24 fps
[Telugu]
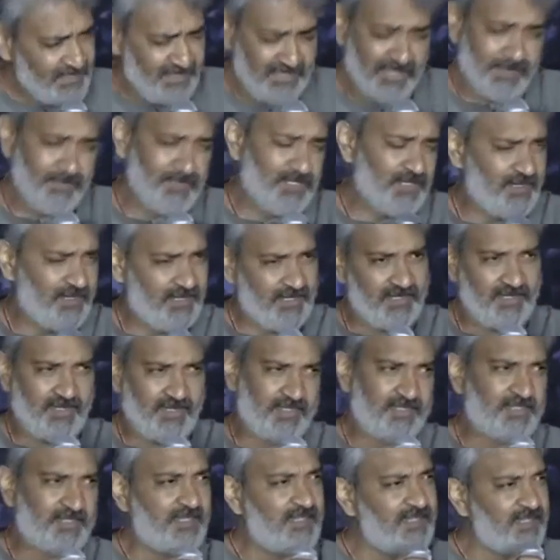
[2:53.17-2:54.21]
ఇది మీరు
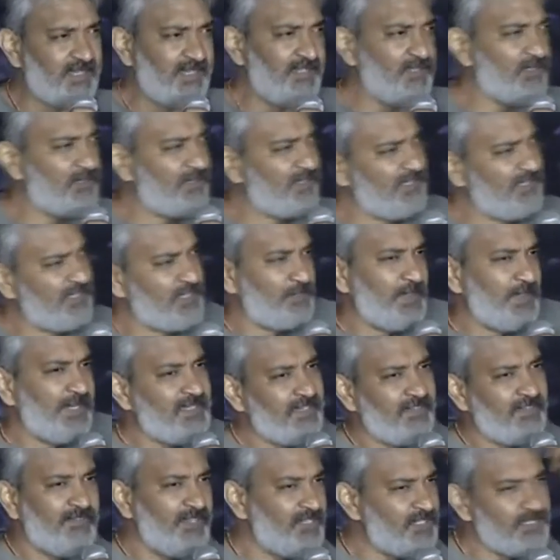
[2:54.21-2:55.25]
అర్జెంటుగా ఏదో తీసి
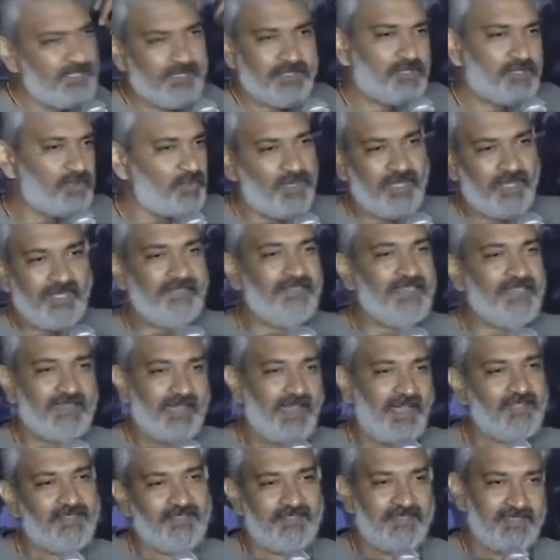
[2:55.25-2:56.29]
పెట్టి విజువల్స్ కూడా ఏమీ
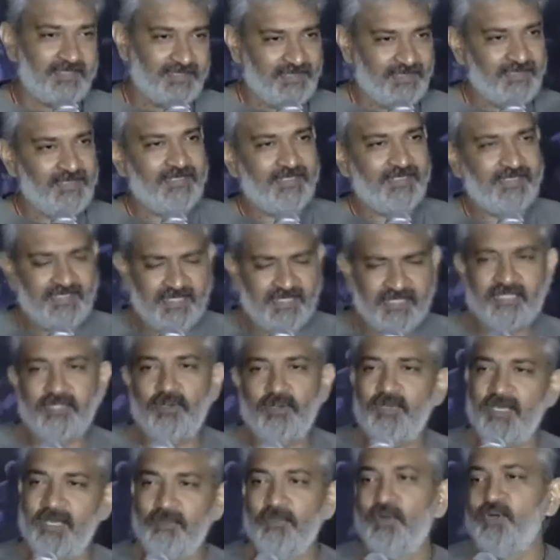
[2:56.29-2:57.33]
కాదు ఇది జస్ట్
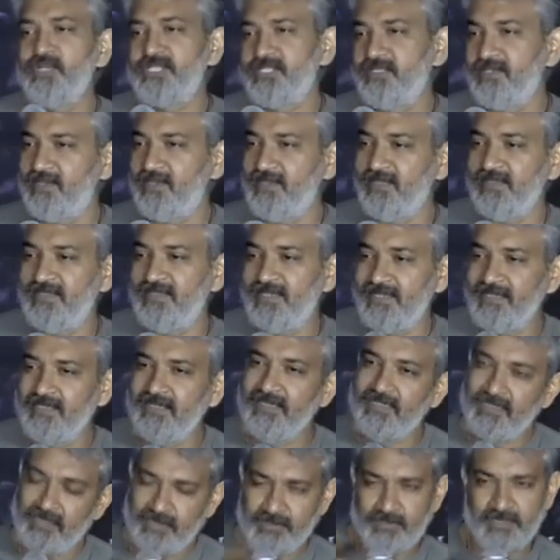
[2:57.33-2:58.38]
ఒక ఎమోషన్ అంతే
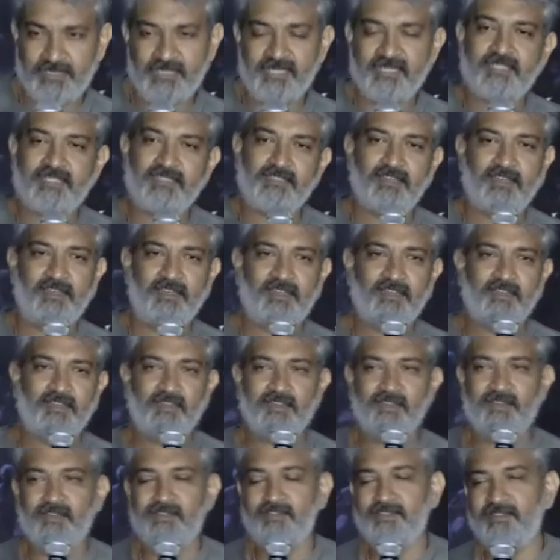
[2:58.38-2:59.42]
సో జస్ట్
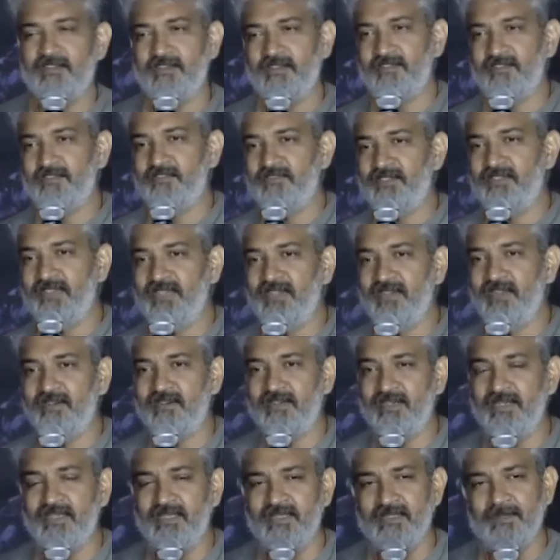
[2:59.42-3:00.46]
ఫీల్
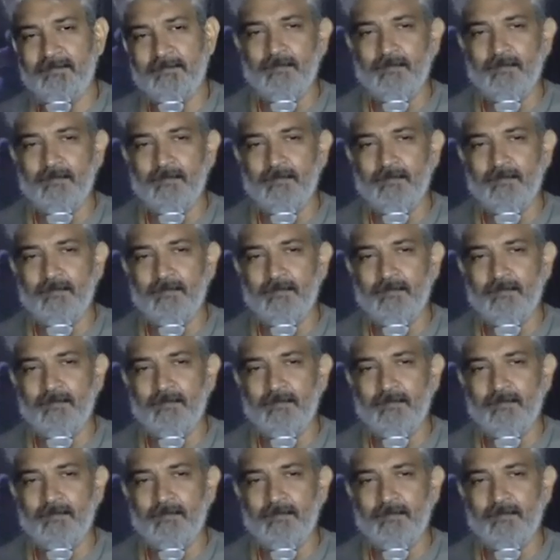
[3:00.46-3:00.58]
అవ్వండి